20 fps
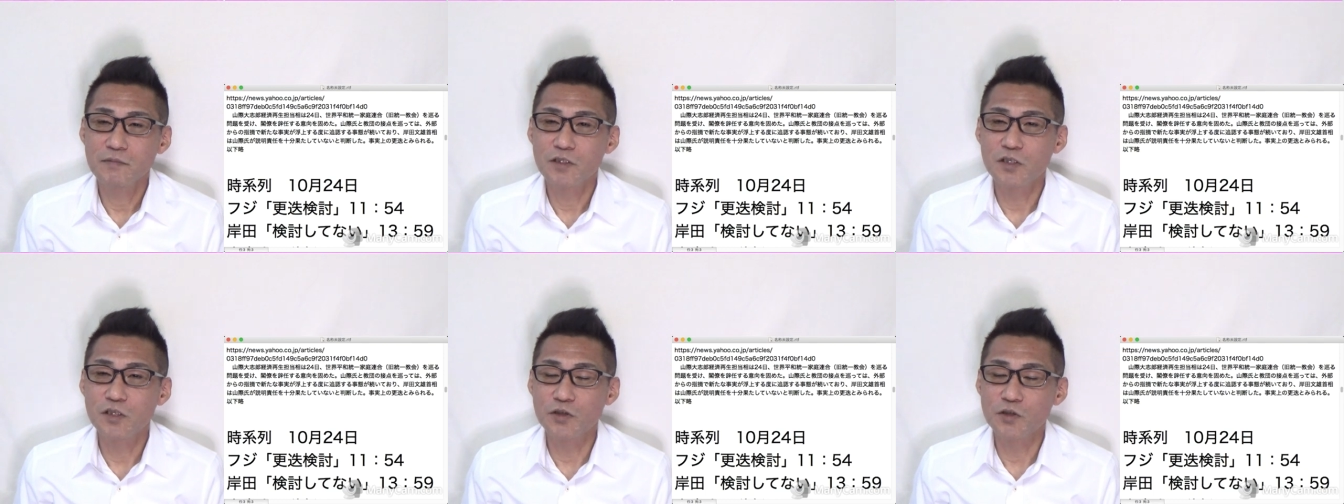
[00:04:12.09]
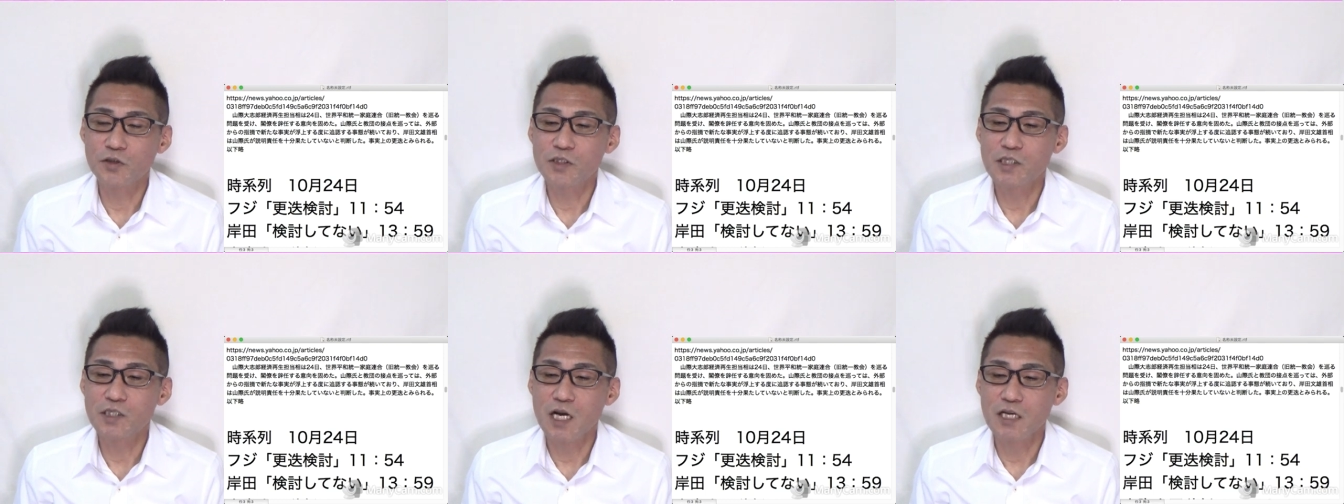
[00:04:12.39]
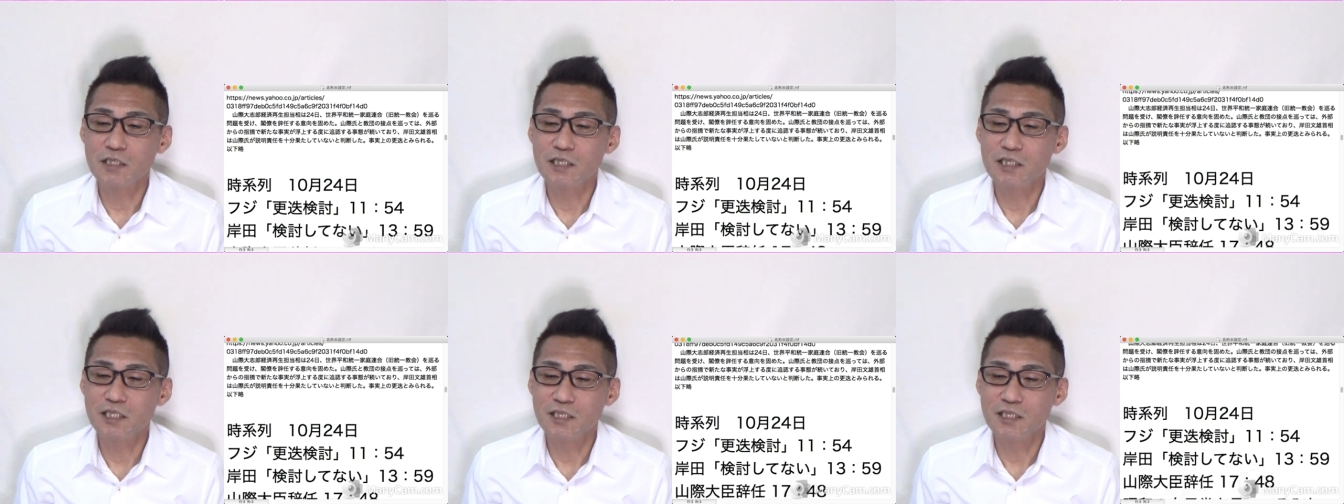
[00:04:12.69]

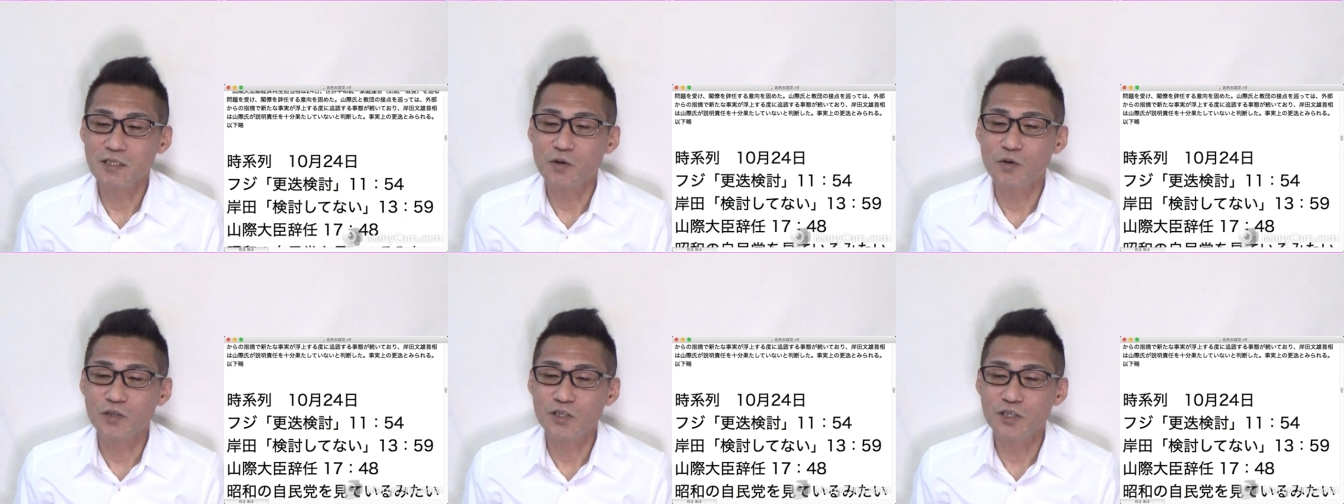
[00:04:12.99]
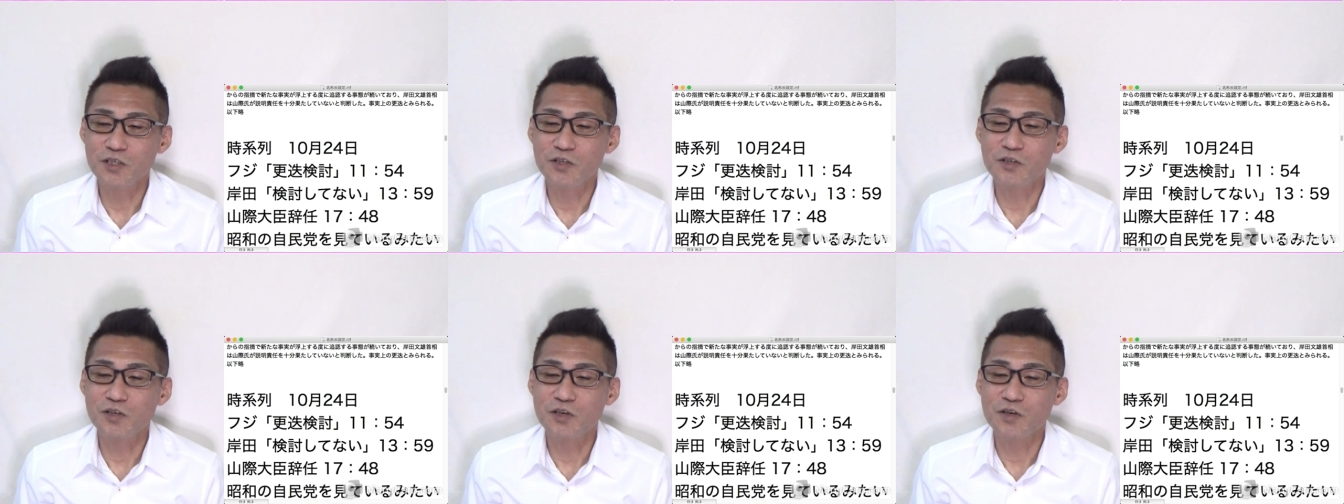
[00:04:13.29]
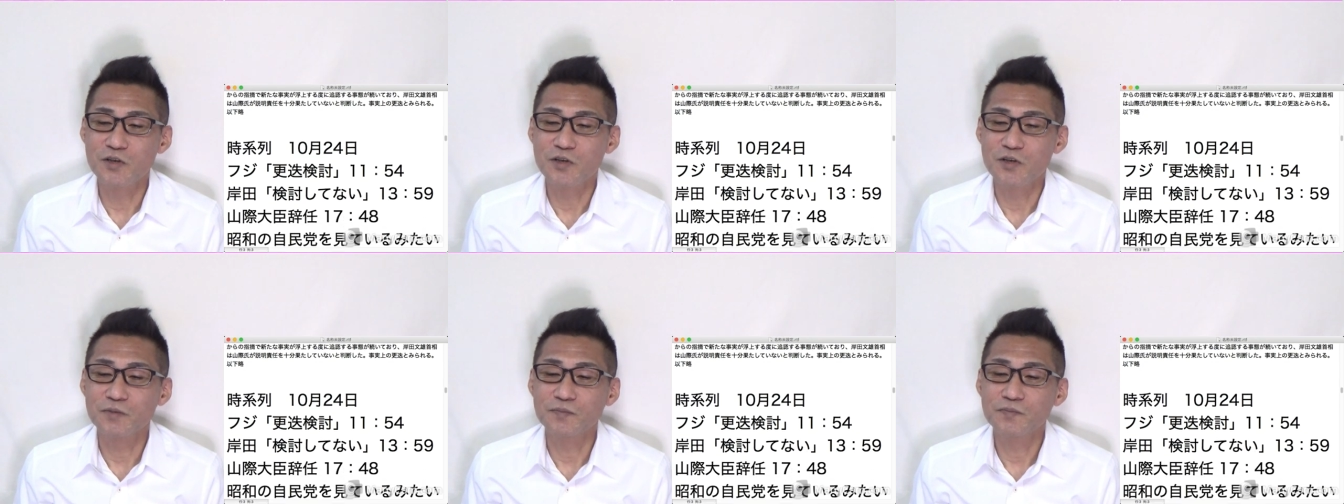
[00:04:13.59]
13時
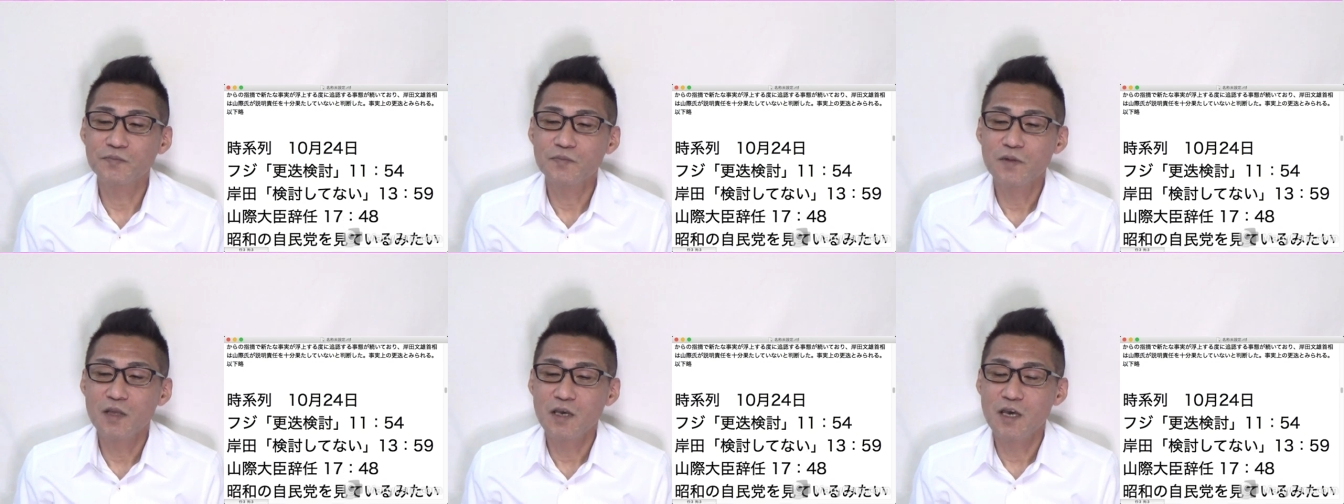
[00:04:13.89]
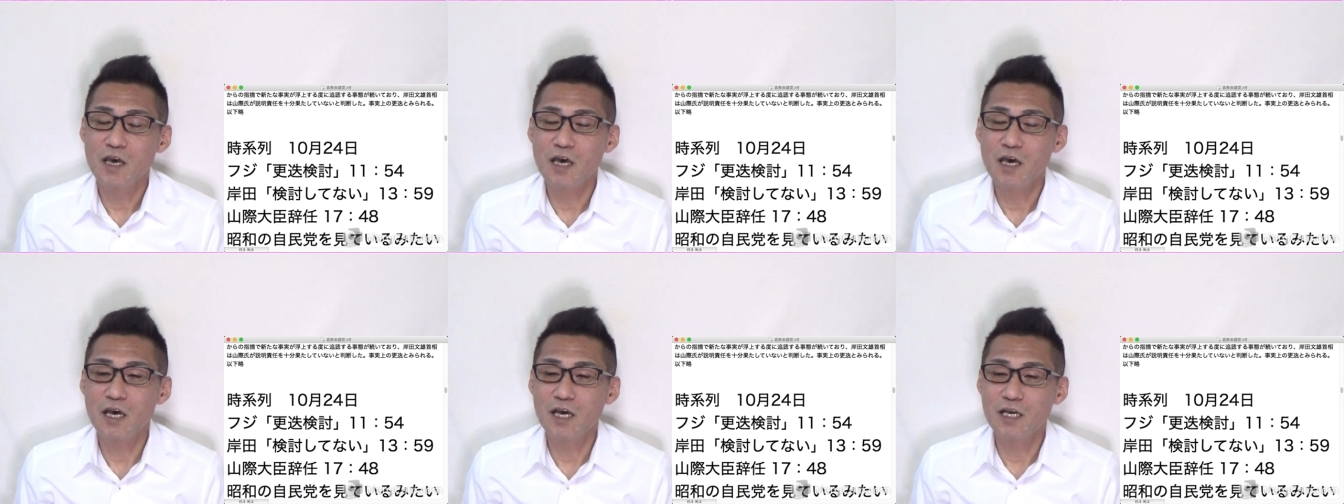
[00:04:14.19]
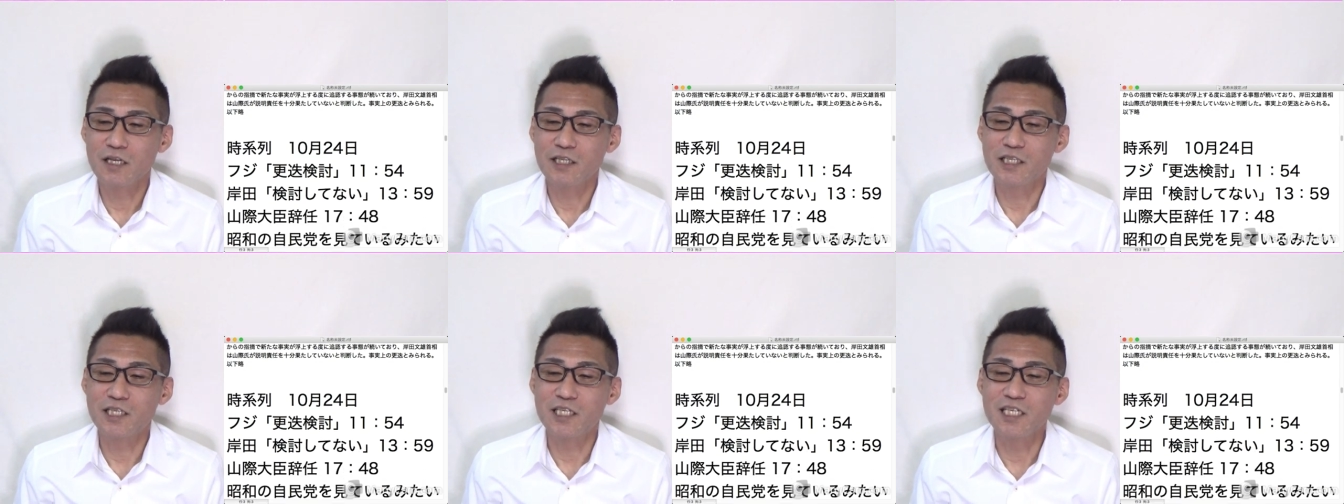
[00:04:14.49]
59分、
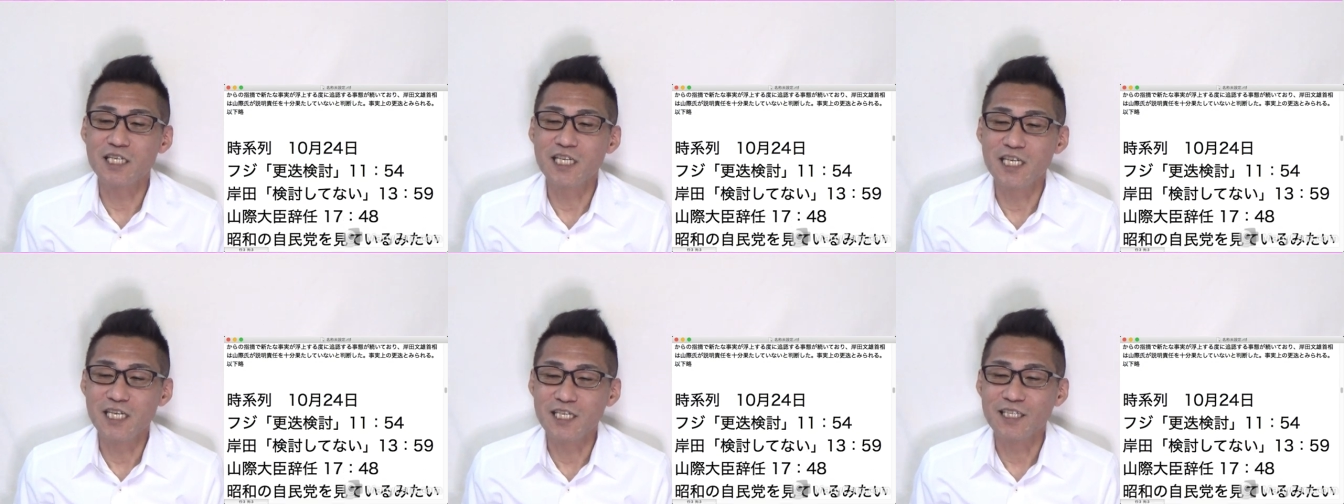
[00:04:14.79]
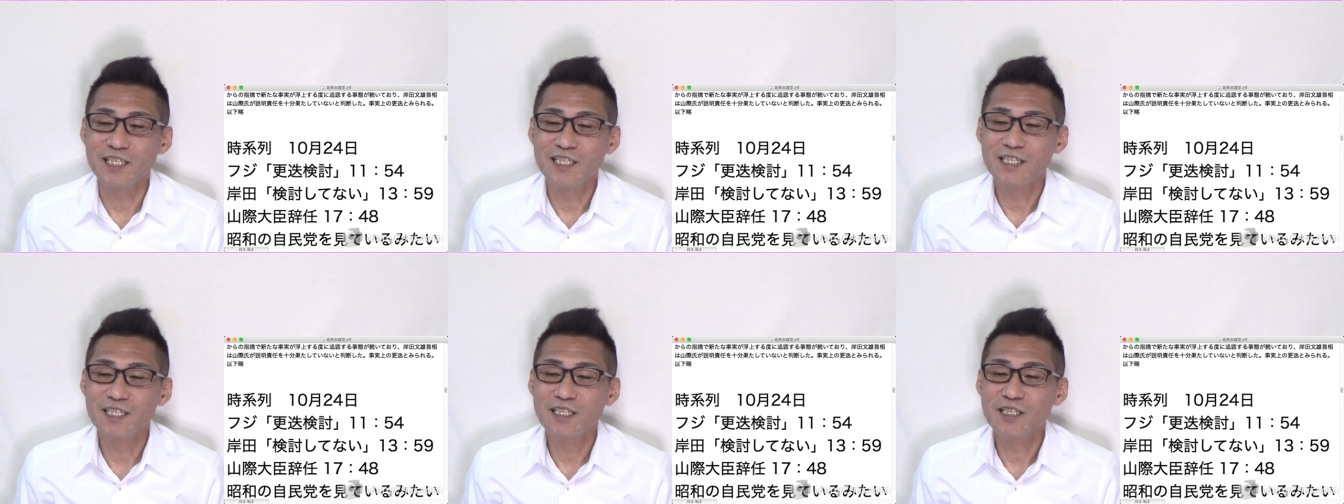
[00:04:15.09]
えー、辞任